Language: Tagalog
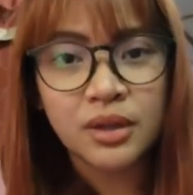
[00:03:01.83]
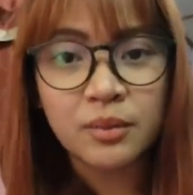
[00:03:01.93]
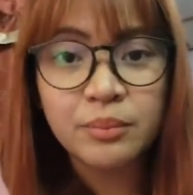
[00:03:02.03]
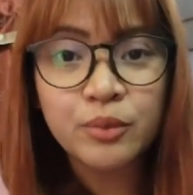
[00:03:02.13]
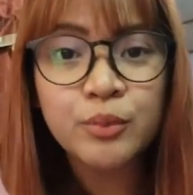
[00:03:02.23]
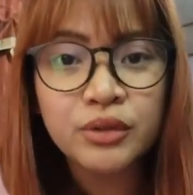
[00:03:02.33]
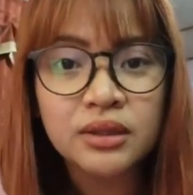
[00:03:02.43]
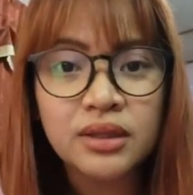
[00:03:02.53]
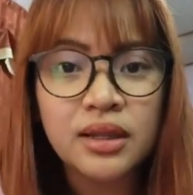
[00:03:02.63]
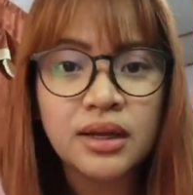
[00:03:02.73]

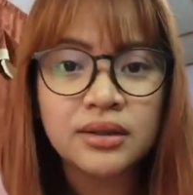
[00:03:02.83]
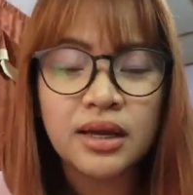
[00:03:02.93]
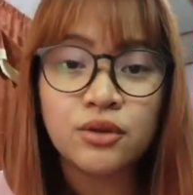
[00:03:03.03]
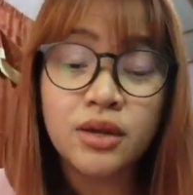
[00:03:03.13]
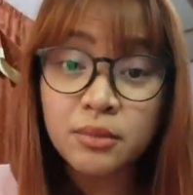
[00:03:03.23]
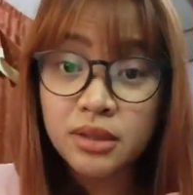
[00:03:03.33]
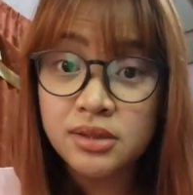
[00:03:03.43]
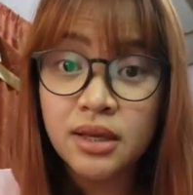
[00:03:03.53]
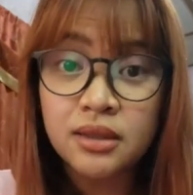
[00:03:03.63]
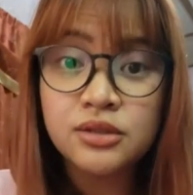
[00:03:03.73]
Mapupunta talaga tayo dun. I'm
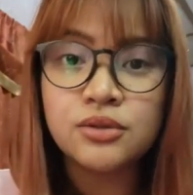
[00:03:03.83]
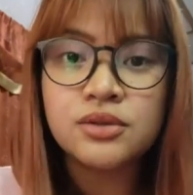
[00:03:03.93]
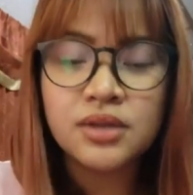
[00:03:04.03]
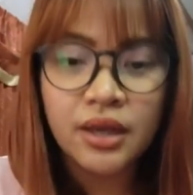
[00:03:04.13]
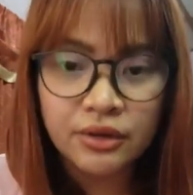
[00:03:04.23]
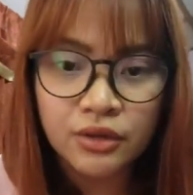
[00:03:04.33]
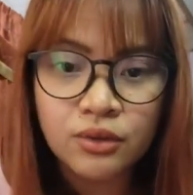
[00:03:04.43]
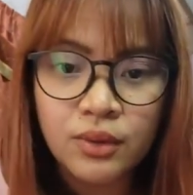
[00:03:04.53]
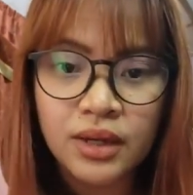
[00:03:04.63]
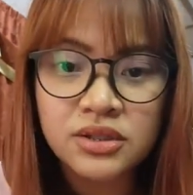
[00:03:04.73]
saying this to scare
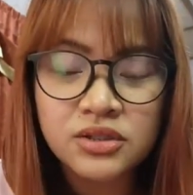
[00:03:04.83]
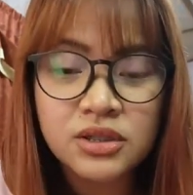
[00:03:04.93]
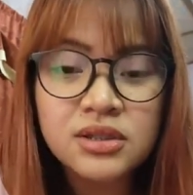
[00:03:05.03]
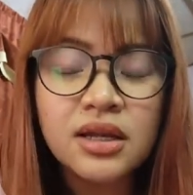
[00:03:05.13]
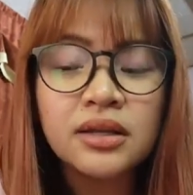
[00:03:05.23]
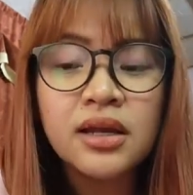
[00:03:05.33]
you, ah. It's just that,